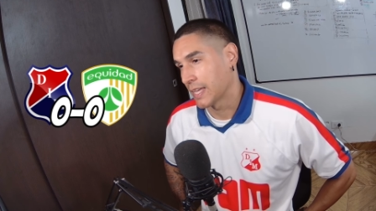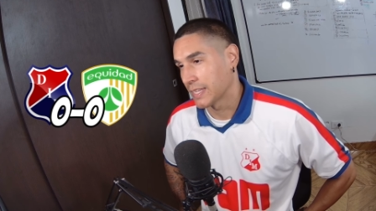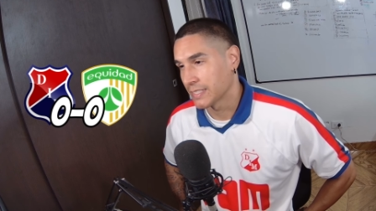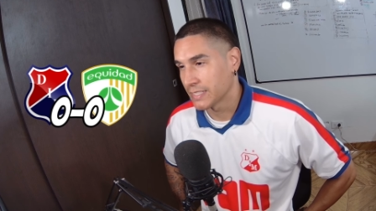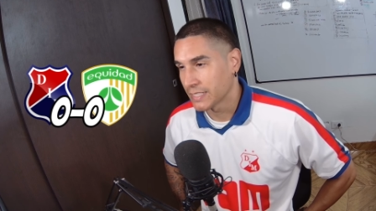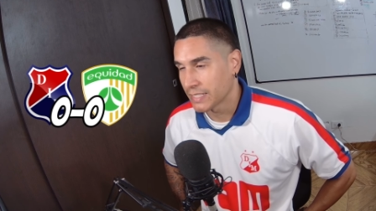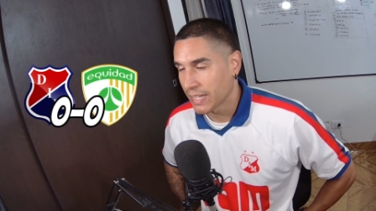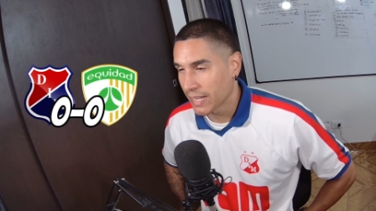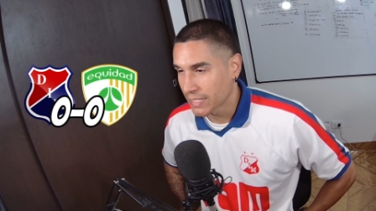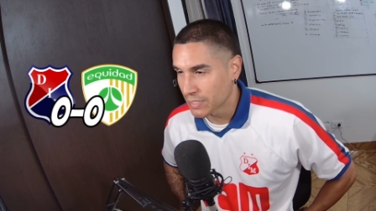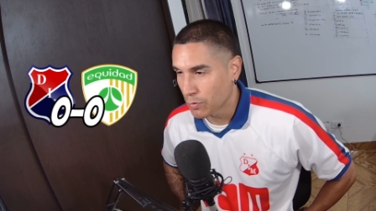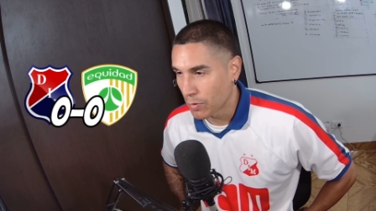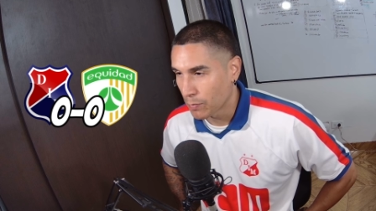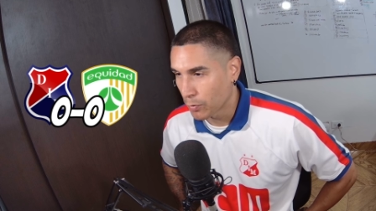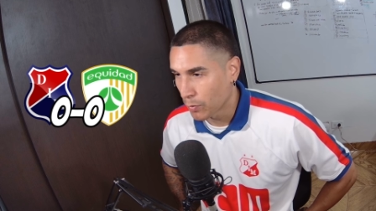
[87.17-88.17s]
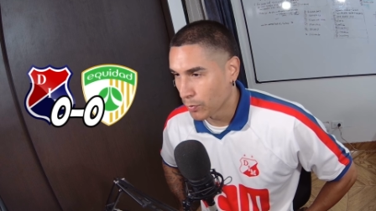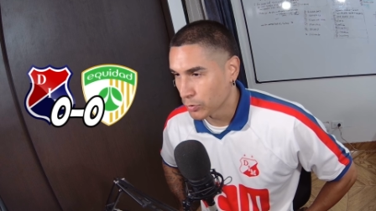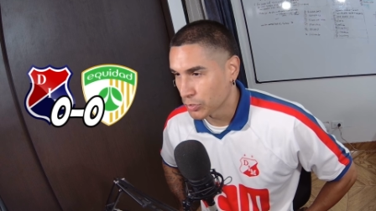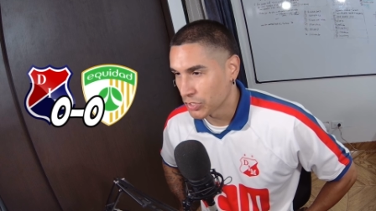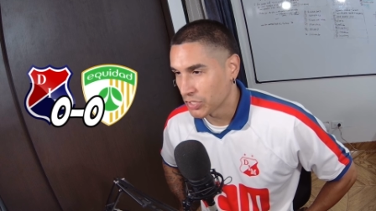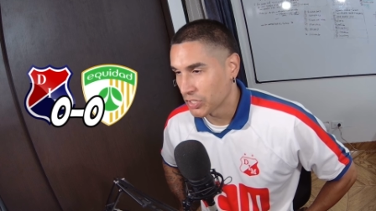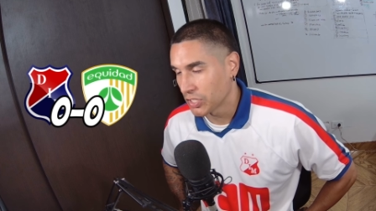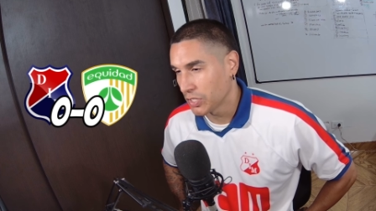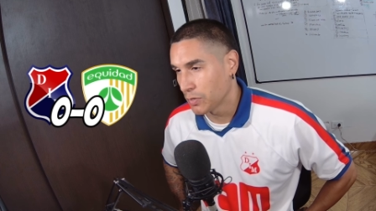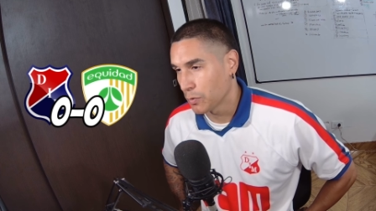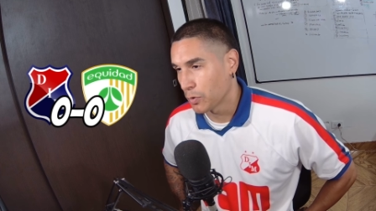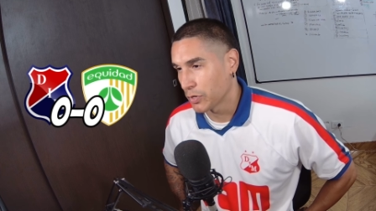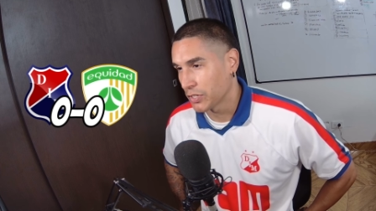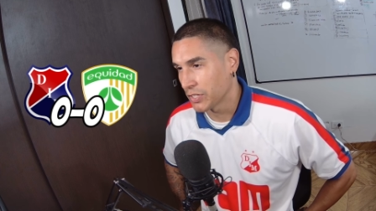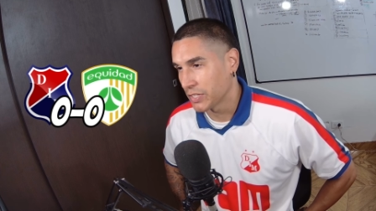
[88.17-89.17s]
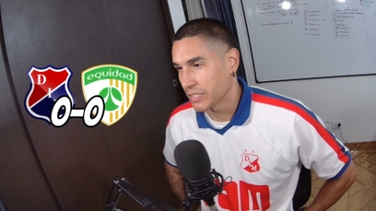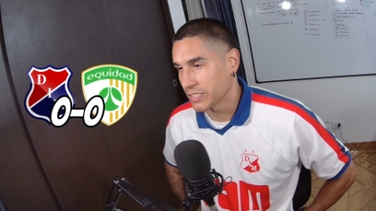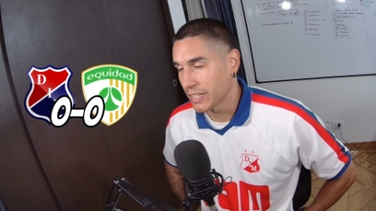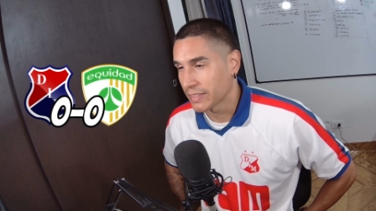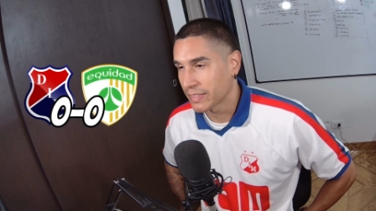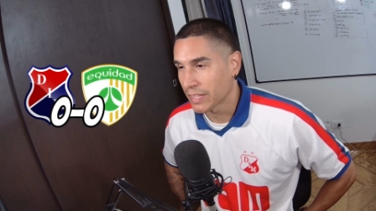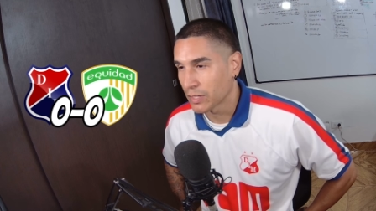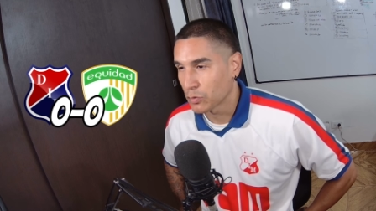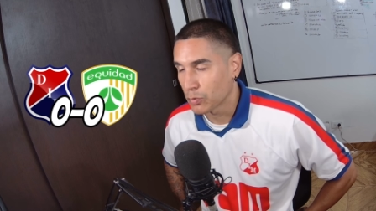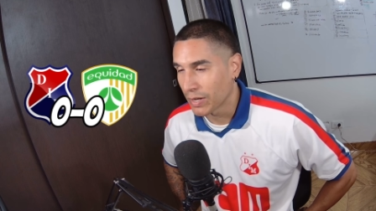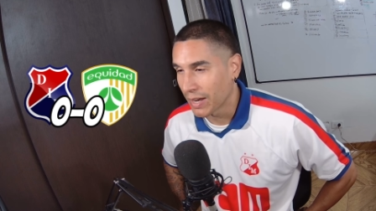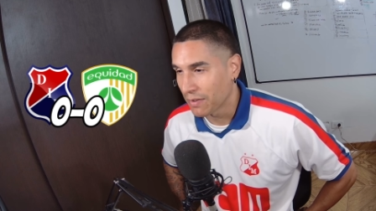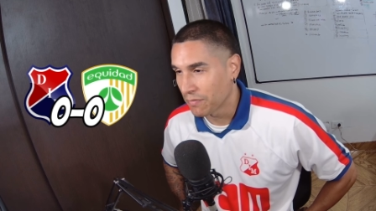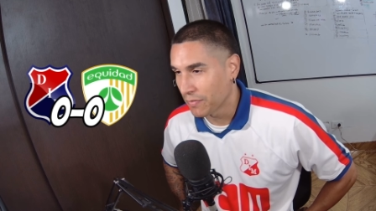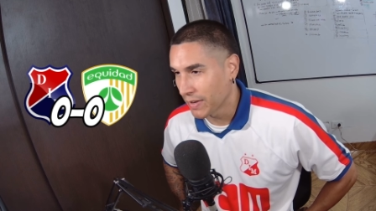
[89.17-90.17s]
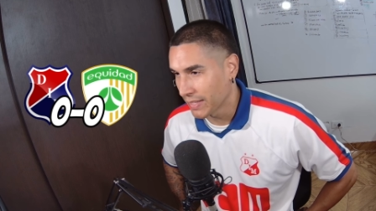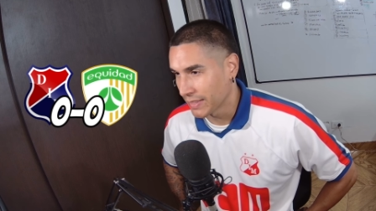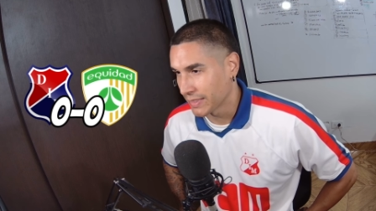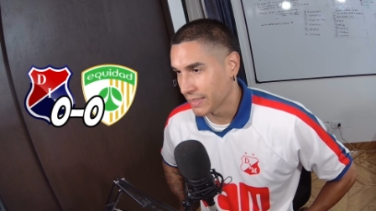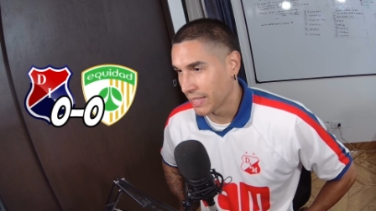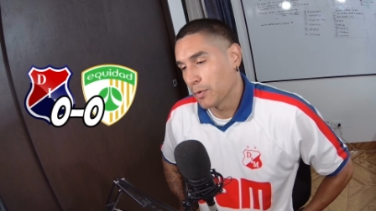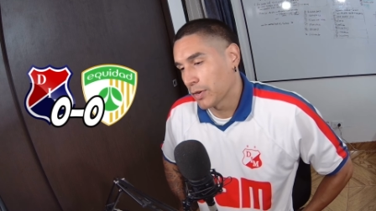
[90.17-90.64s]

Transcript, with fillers: Tan siquiera se fue propositivo y se intentó ir al frente.